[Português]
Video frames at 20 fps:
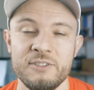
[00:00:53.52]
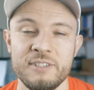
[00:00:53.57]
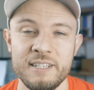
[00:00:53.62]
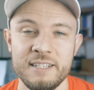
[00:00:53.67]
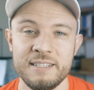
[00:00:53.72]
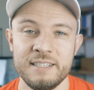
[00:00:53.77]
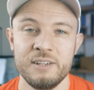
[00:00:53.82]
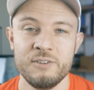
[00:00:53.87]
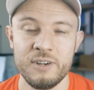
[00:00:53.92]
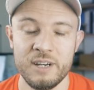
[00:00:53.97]
você
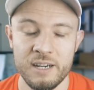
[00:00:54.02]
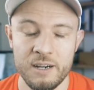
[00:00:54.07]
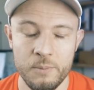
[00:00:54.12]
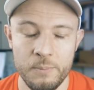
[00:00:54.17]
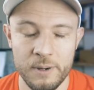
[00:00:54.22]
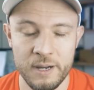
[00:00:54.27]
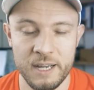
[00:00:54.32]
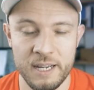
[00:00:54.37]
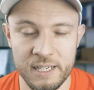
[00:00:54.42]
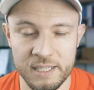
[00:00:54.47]
está no canal
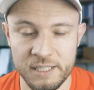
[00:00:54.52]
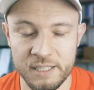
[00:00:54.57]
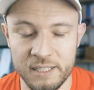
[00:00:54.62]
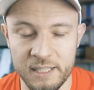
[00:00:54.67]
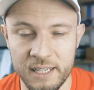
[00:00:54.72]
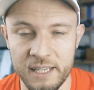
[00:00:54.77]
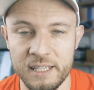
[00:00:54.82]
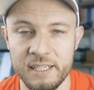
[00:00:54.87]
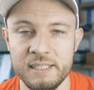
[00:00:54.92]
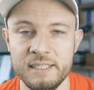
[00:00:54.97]
Pangaré de
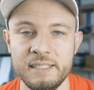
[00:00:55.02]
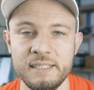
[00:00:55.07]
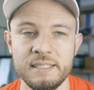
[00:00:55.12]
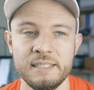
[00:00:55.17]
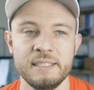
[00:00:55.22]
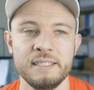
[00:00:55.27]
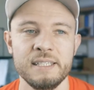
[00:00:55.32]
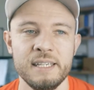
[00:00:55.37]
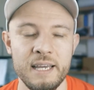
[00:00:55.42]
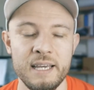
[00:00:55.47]

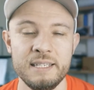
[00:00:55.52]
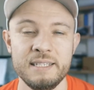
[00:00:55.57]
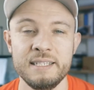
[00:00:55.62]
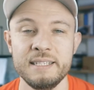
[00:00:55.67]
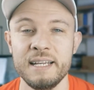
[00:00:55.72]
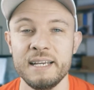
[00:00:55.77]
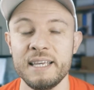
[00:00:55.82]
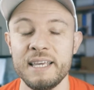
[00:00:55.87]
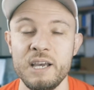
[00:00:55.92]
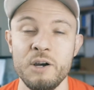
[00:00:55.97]
Tênis. Esse
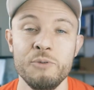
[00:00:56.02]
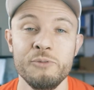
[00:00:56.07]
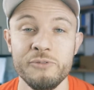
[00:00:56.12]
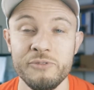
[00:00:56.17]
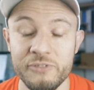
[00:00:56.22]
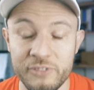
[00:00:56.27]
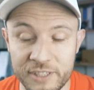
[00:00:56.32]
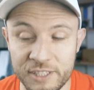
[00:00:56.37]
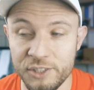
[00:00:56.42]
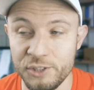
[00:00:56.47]
daqui é um
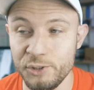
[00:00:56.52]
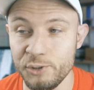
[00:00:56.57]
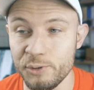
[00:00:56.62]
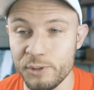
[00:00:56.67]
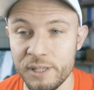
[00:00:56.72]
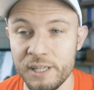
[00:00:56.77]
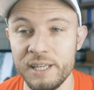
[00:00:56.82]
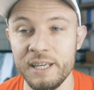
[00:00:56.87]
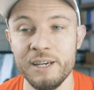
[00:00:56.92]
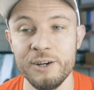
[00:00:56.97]

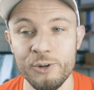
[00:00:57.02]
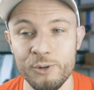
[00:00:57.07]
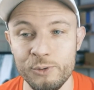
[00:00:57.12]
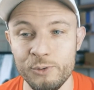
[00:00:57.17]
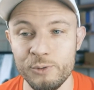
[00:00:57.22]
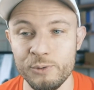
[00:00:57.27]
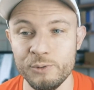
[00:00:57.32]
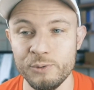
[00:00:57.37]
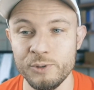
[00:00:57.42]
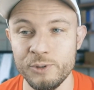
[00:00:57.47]
vídeo que
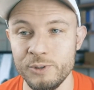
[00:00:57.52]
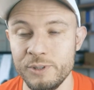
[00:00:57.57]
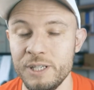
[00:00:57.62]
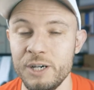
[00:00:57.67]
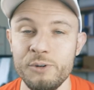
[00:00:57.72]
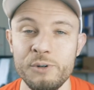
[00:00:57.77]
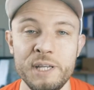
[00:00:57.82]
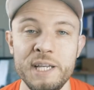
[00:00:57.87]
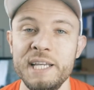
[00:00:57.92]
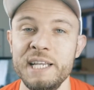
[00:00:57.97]
eu
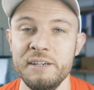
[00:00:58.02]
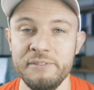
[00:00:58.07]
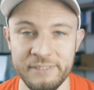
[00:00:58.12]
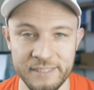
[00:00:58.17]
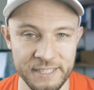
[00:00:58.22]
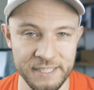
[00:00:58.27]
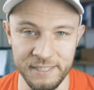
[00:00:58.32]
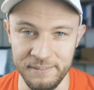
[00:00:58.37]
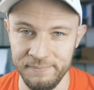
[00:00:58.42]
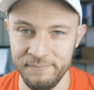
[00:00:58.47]
não queria
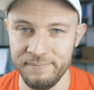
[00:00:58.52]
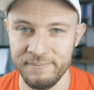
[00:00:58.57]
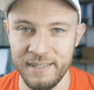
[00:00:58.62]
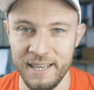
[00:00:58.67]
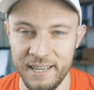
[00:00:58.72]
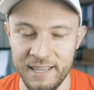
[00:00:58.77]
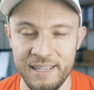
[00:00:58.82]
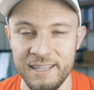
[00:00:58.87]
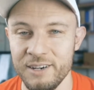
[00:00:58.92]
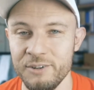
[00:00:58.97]
fazer,
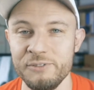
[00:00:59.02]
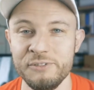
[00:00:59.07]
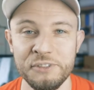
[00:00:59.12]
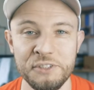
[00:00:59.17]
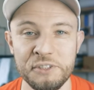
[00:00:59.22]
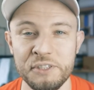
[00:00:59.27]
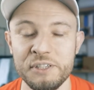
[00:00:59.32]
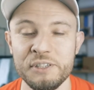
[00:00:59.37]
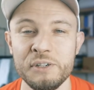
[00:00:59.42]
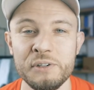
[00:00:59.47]
né? É um
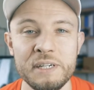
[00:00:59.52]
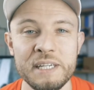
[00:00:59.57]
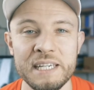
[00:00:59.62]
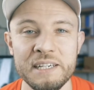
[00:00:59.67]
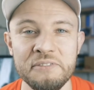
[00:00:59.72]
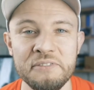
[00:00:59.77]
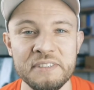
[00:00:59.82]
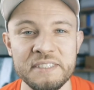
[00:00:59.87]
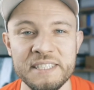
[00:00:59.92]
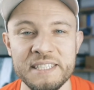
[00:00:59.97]
vídeo que eu não
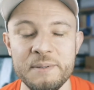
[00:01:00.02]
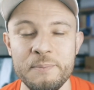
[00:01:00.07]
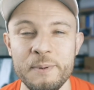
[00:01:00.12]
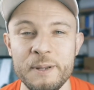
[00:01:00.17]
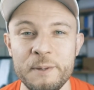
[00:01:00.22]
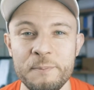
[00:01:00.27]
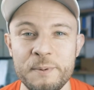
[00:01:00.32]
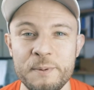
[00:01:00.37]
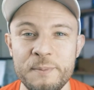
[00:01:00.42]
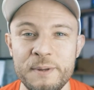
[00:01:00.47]
queria fazer
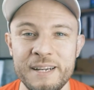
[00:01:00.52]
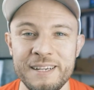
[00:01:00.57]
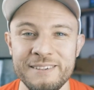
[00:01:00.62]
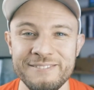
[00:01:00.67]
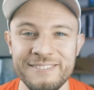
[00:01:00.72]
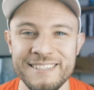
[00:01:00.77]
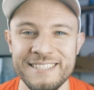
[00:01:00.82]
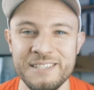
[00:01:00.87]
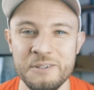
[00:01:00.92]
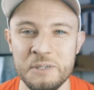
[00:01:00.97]
pela primeira
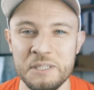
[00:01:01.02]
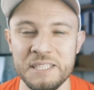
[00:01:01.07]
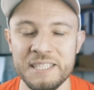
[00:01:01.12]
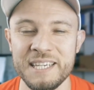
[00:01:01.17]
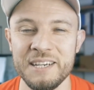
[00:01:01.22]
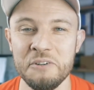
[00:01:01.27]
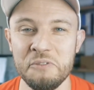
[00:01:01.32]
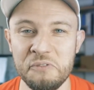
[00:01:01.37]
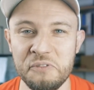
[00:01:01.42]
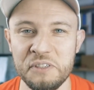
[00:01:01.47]
vez, eu acho
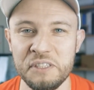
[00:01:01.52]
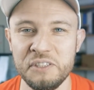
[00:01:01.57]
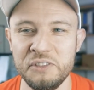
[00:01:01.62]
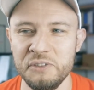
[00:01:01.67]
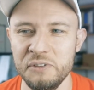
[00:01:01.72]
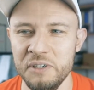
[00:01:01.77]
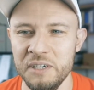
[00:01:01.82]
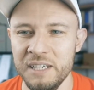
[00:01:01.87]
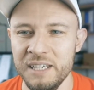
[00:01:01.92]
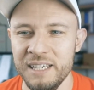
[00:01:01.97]
que é um
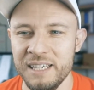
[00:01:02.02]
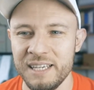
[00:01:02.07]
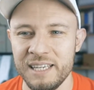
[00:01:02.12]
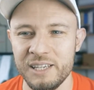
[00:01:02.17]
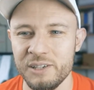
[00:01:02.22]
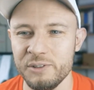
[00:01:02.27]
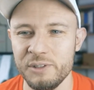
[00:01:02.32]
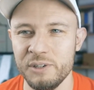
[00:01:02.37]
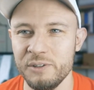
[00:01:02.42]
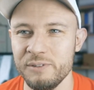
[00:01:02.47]
vídeo
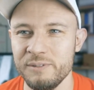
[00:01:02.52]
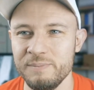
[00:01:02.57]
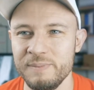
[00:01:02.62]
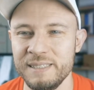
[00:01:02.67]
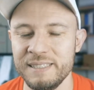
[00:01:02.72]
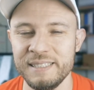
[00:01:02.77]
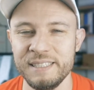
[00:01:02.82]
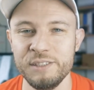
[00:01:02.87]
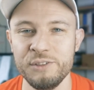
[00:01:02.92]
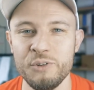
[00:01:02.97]
que eu não me
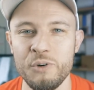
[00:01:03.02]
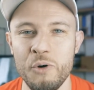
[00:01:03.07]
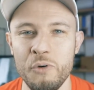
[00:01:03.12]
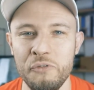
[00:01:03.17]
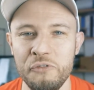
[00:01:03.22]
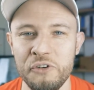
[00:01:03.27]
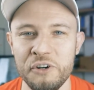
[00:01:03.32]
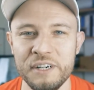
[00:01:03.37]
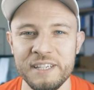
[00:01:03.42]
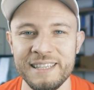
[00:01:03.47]
sinto
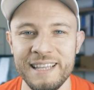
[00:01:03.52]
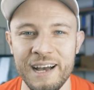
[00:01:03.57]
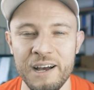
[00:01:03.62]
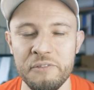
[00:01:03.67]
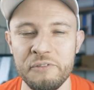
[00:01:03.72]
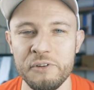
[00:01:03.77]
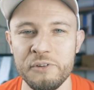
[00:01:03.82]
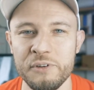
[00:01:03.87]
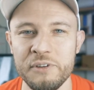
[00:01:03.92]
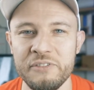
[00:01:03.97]

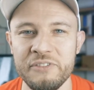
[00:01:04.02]
confortável